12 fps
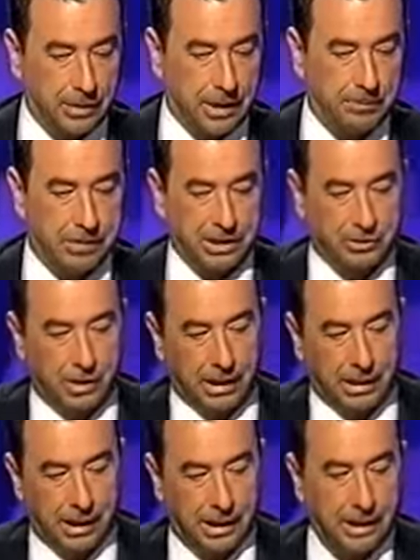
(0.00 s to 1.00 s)

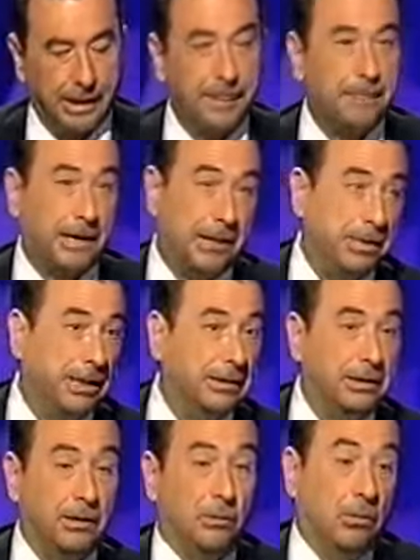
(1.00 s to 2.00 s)
personalidad
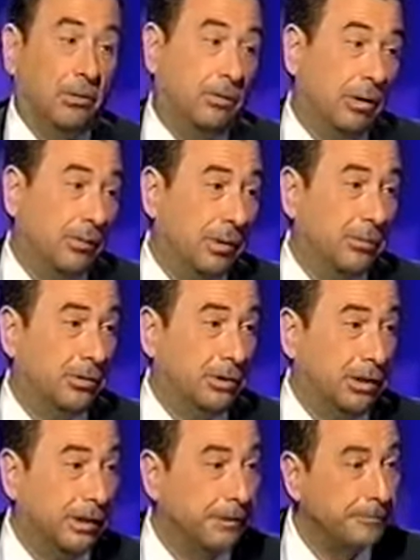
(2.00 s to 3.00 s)
Campeante, Luego no hablemos
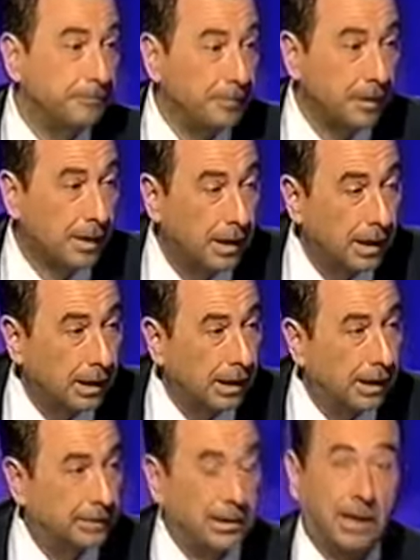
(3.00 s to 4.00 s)
de la
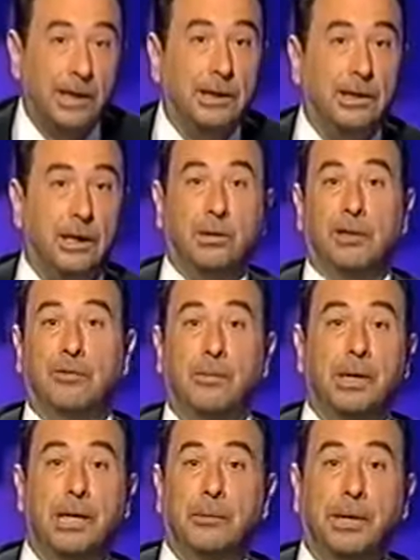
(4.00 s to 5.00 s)
tragedia con la
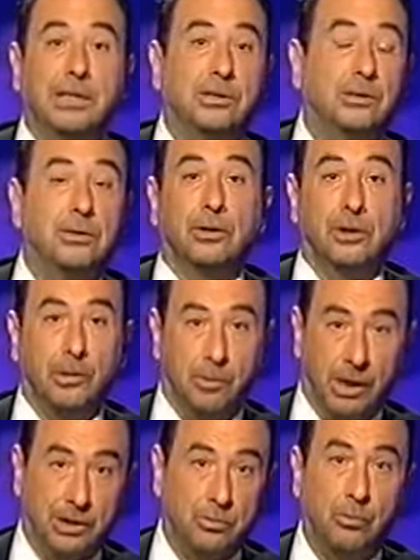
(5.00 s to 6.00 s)
familia Manson, donde muere
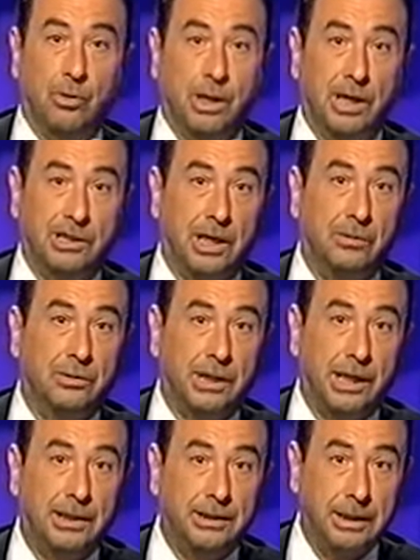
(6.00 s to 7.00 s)
su mujer, Sharon
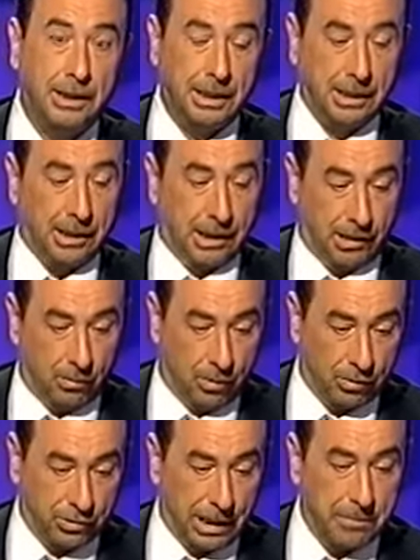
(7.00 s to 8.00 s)
Tate. Él luego
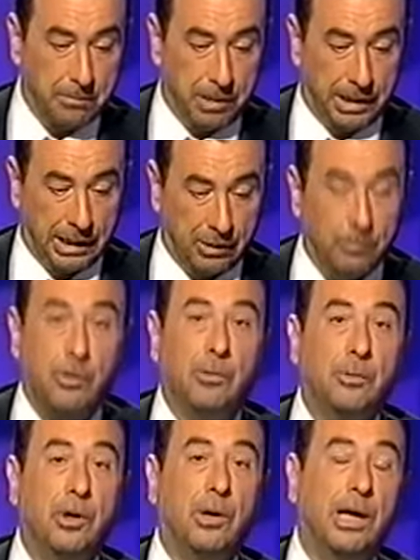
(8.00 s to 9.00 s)
está implicado por
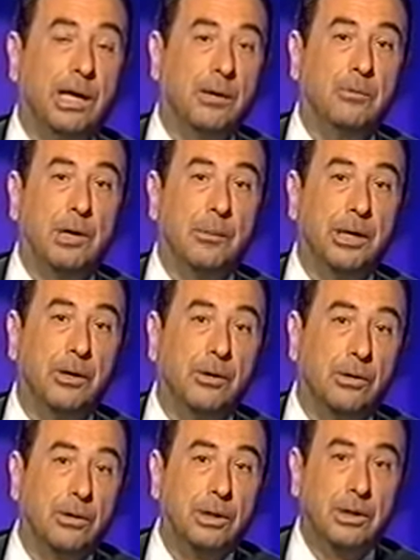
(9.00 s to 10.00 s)
violar a una menor,
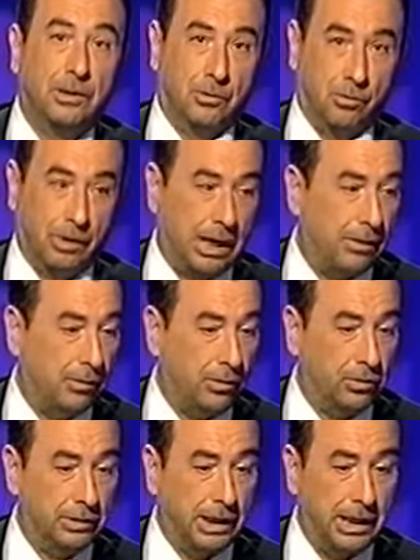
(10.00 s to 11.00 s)
juzgado y
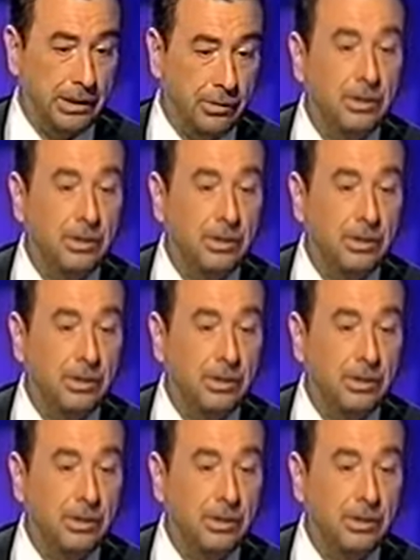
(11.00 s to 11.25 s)
condenado.